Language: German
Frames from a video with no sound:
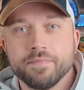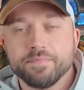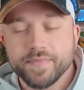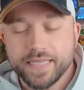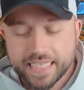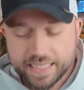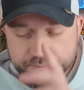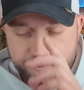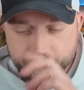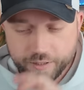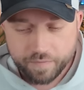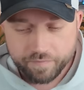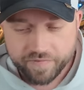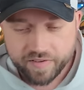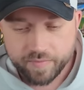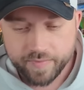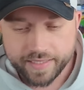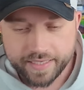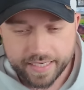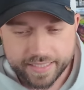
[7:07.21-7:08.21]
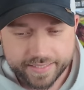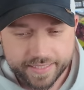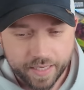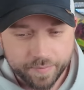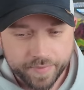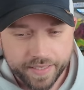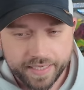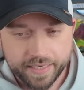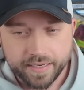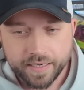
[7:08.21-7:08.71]
Jetzt bekommen wir mit, dass
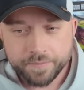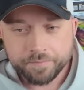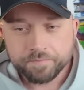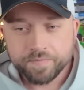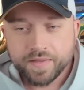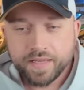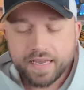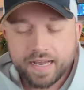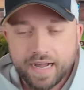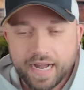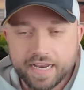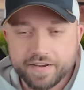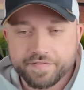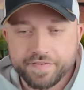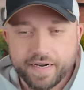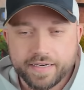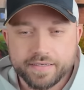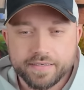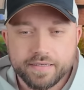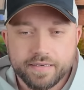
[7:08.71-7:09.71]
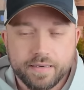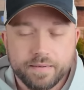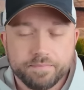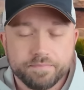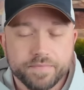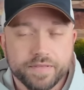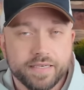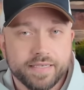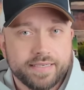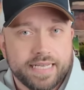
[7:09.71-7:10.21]
Sammy einfach eine,
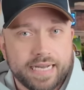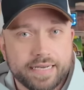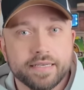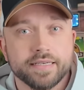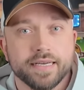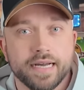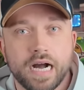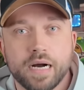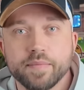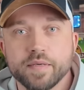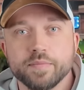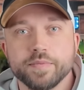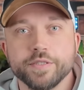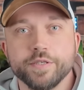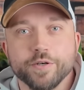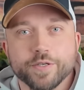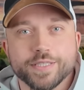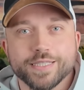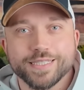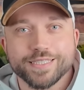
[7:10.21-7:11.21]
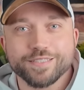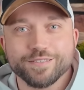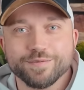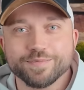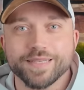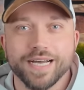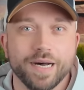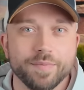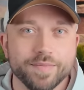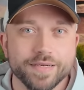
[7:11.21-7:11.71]
eine Gabel benutzt,
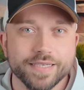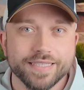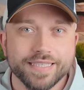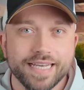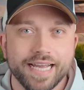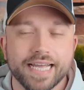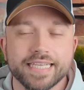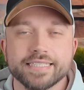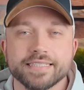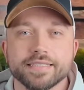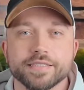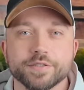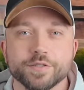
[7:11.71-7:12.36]
um damit ihr Essen